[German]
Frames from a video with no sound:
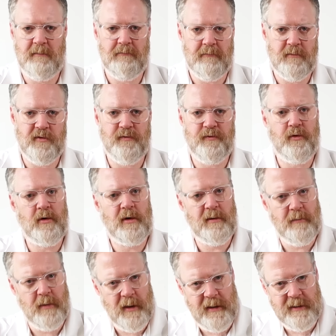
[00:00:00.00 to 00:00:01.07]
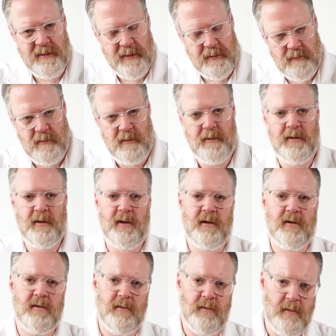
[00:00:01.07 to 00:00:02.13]
in, sowohl im Bereich
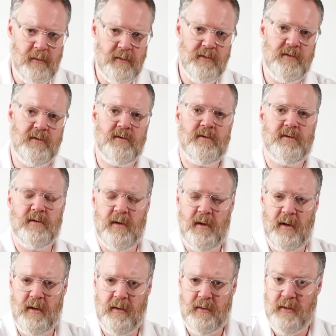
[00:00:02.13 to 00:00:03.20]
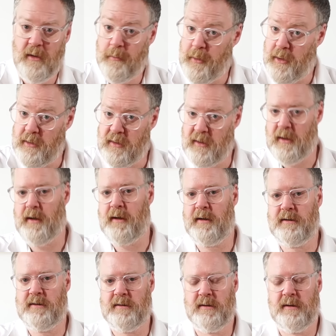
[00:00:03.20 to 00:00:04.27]
Sexualität, Lust, äh,
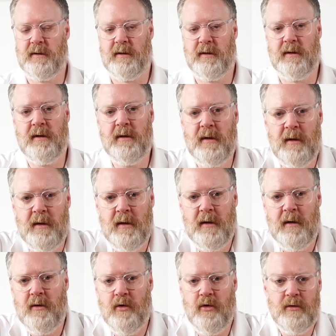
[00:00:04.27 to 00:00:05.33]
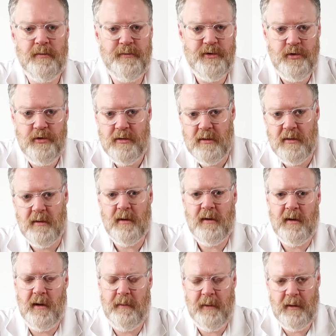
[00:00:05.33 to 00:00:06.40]
Körperlichkeit äh, und
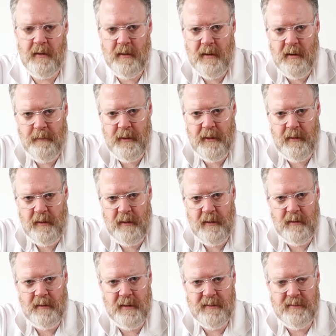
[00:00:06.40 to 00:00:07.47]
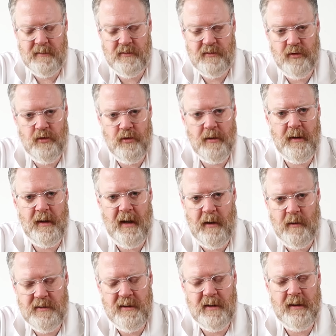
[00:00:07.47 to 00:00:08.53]
Psyche kann man, kann man ihren
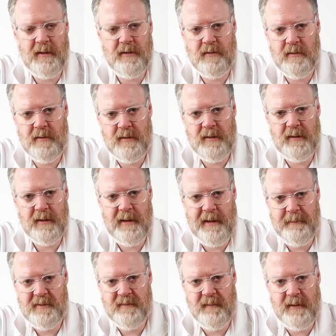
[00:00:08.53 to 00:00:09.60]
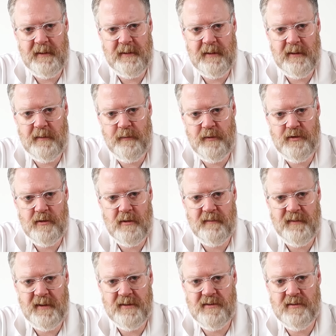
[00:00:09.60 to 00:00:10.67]
Testosteronhaushalt und ihre Lebensqualität in Bezug
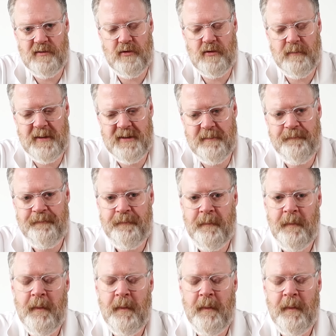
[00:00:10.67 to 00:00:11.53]
auf Testosteron messen.